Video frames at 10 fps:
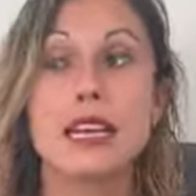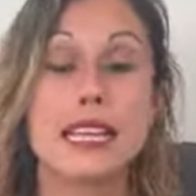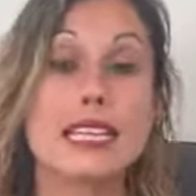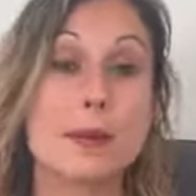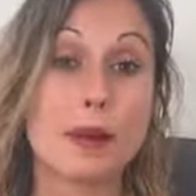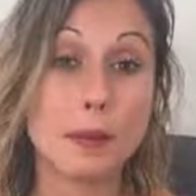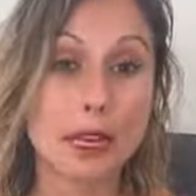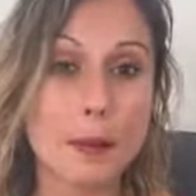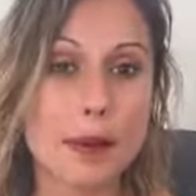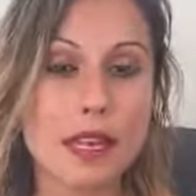que esa
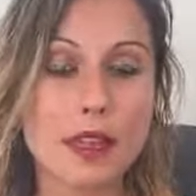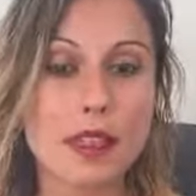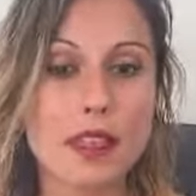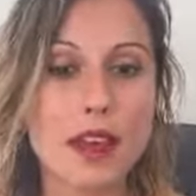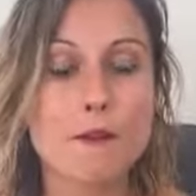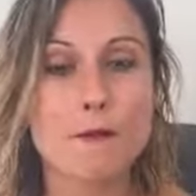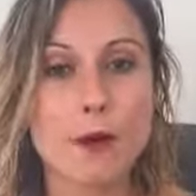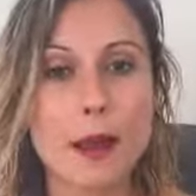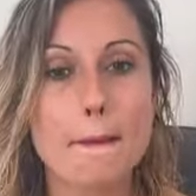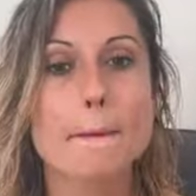primera experiencia
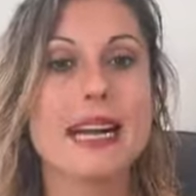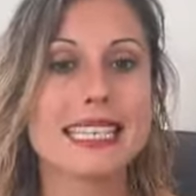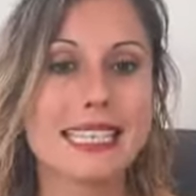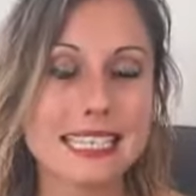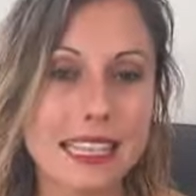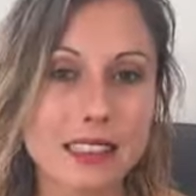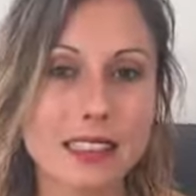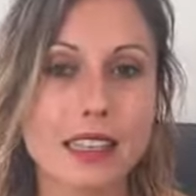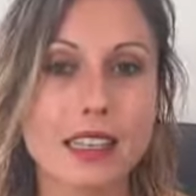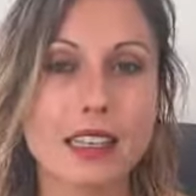fue
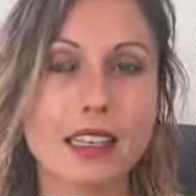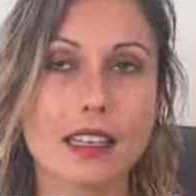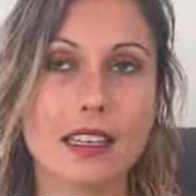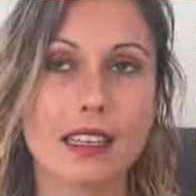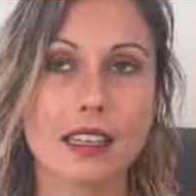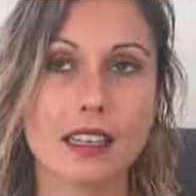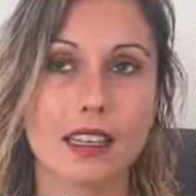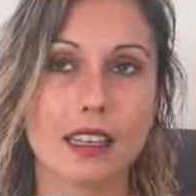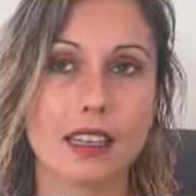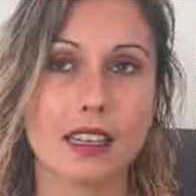bastante
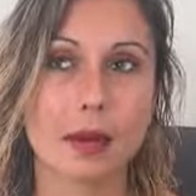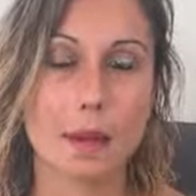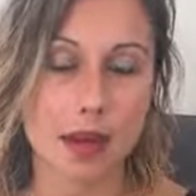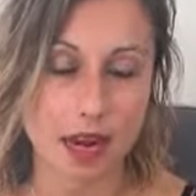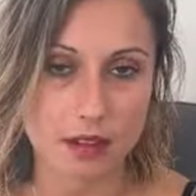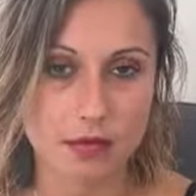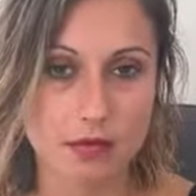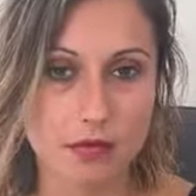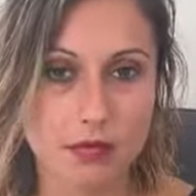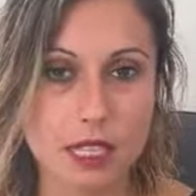mala,
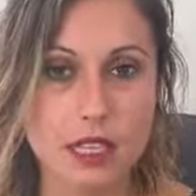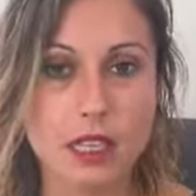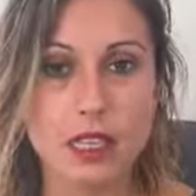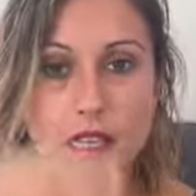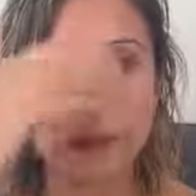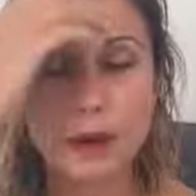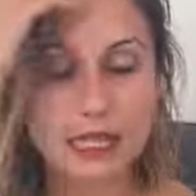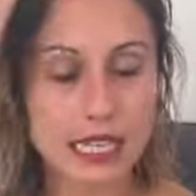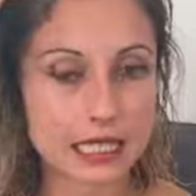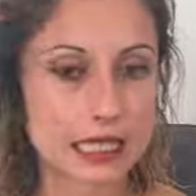
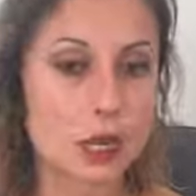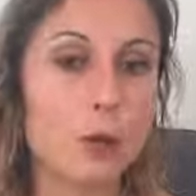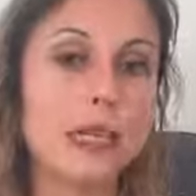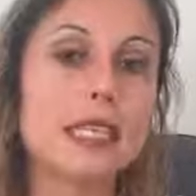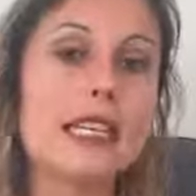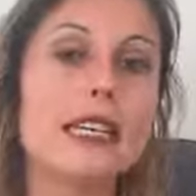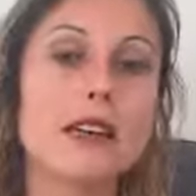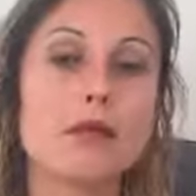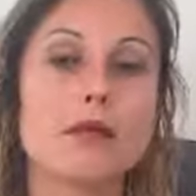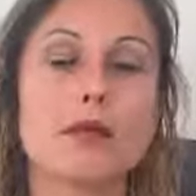bastante
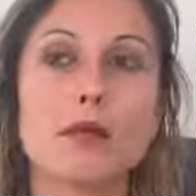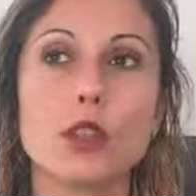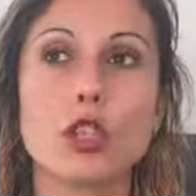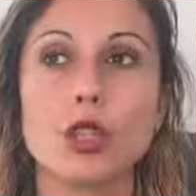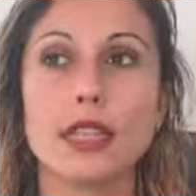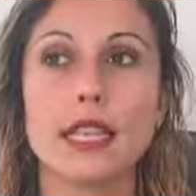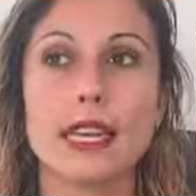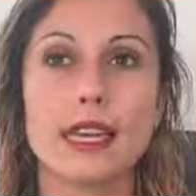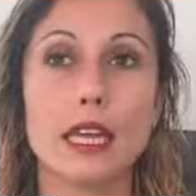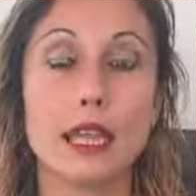traumática,
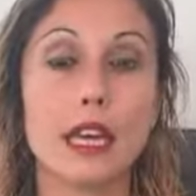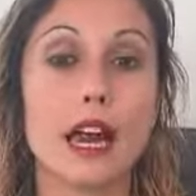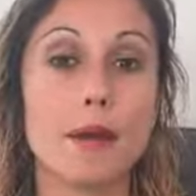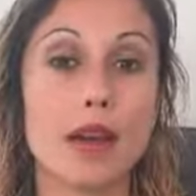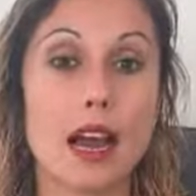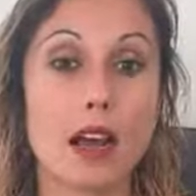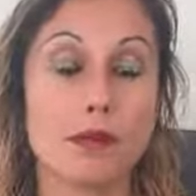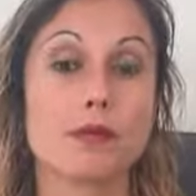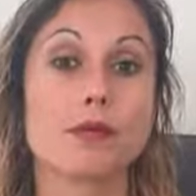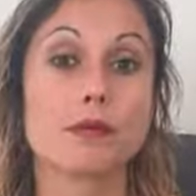donde quizás había
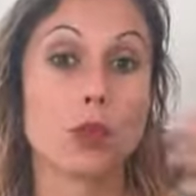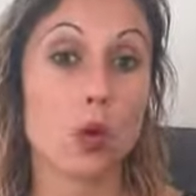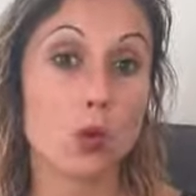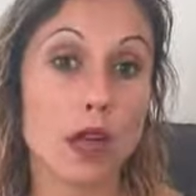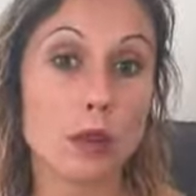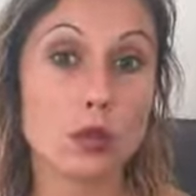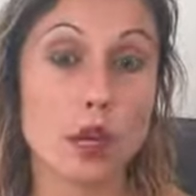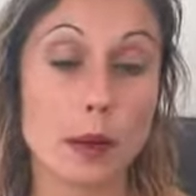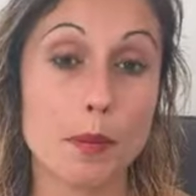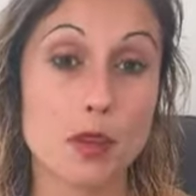un
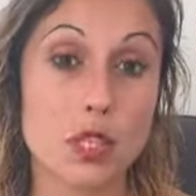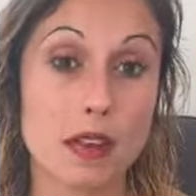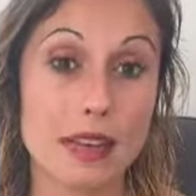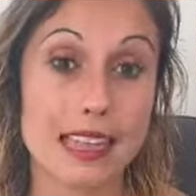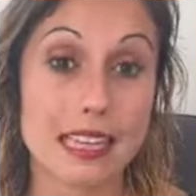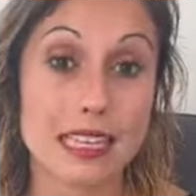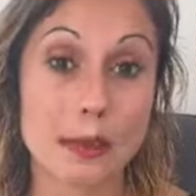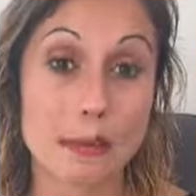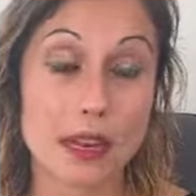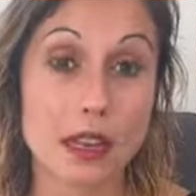adulto responsable de
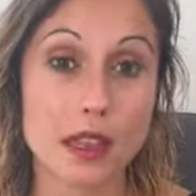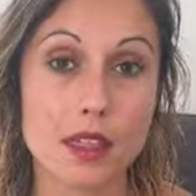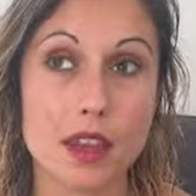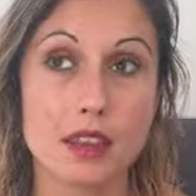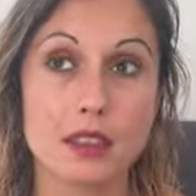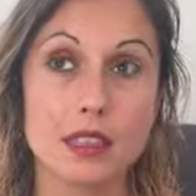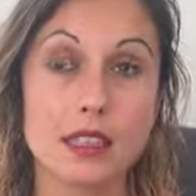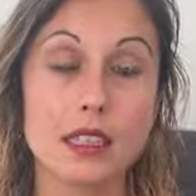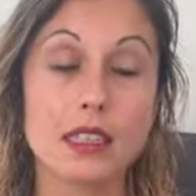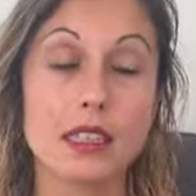esa experiencia
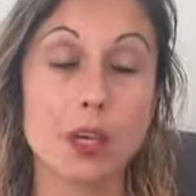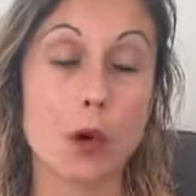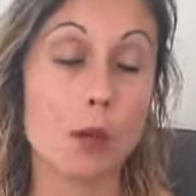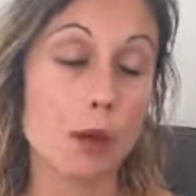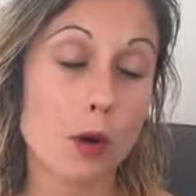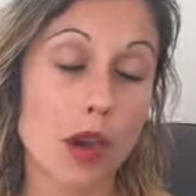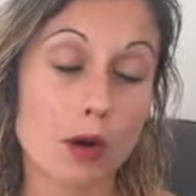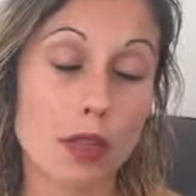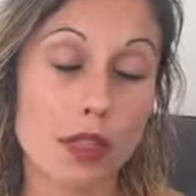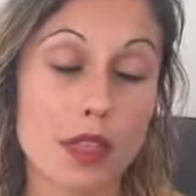con muy poca
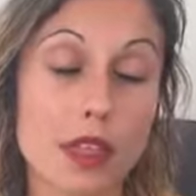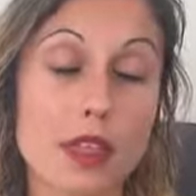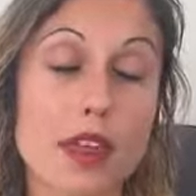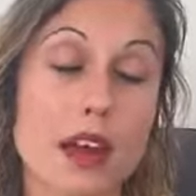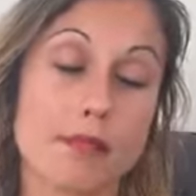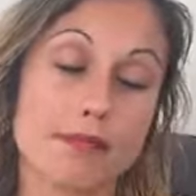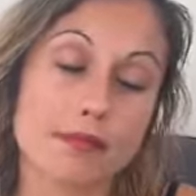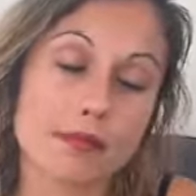conciencia